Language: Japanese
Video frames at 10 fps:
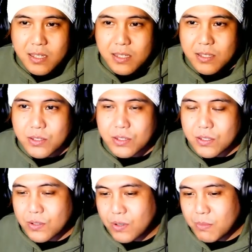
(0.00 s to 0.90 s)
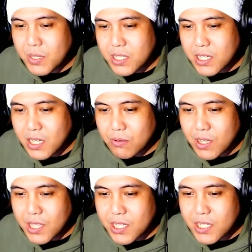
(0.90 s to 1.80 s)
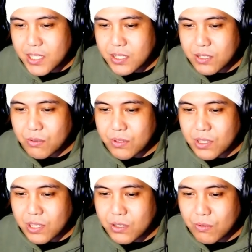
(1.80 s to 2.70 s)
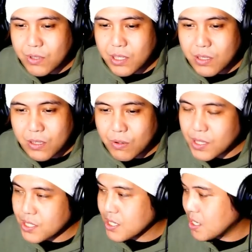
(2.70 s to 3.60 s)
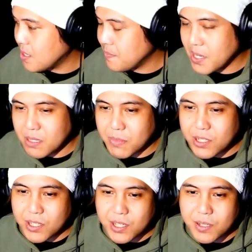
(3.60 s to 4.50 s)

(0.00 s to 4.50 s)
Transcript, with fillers: すごい短いお話なんですけど非常にいいお話がありましたね。